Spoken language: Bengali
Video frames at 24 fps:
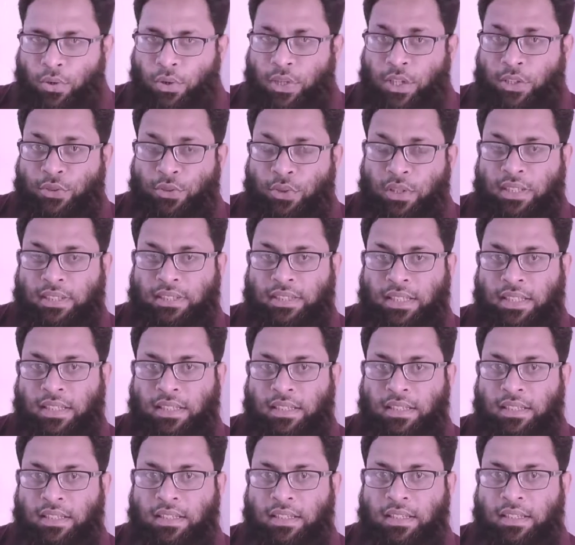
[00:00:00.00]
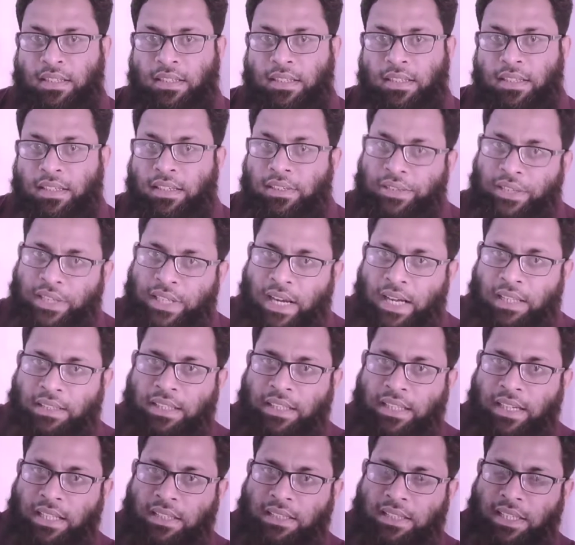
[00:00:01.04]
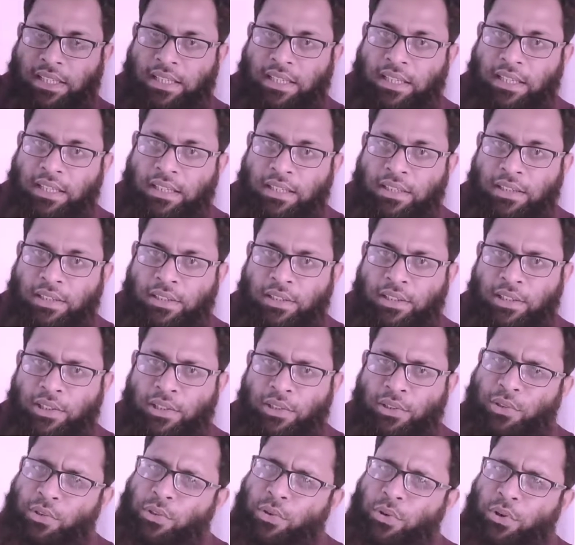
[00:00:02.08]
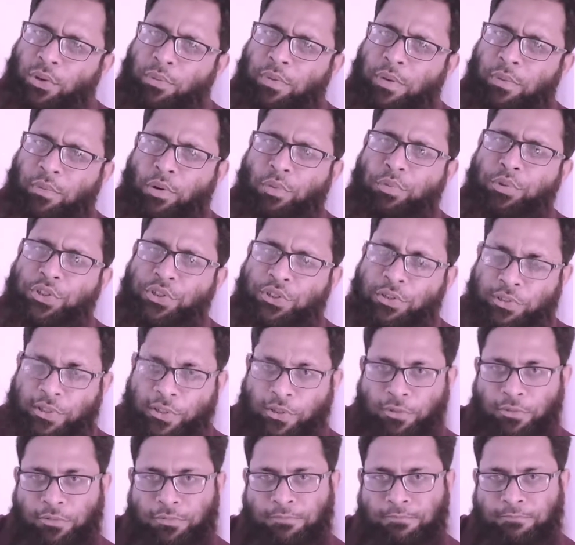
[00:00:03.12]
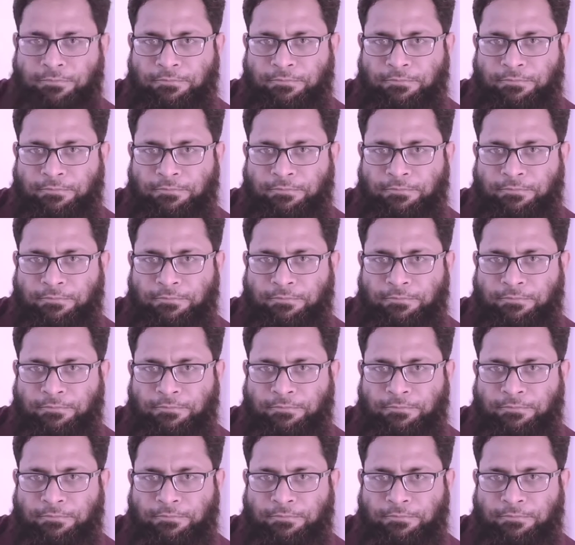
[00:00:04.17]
ঘটে চলেছে সে আদিকাল থেকে ঘটবে ভবিষ্যতেও